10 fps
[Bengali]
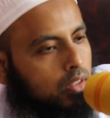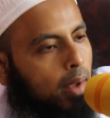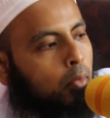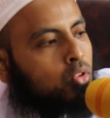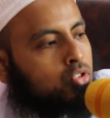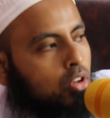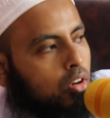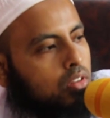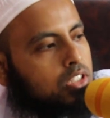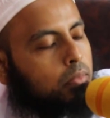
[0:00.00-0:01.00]
কেমন
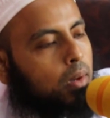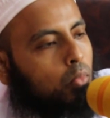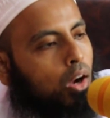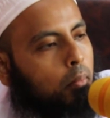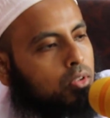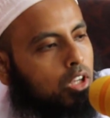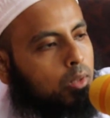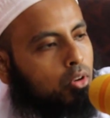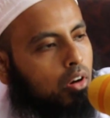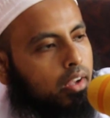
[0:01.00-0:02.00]
উৎসর্গ যে ইমাম মোহাম্মদ
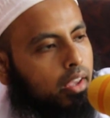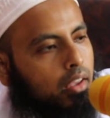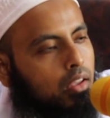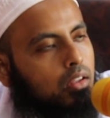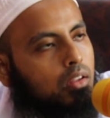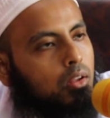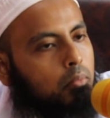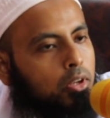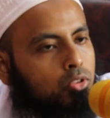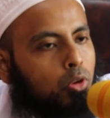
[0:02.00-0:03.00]
রহিমুল্লাহকে
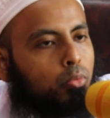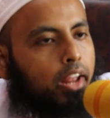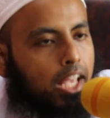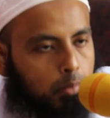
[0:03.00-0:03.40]
মৃত্যুর পরে এক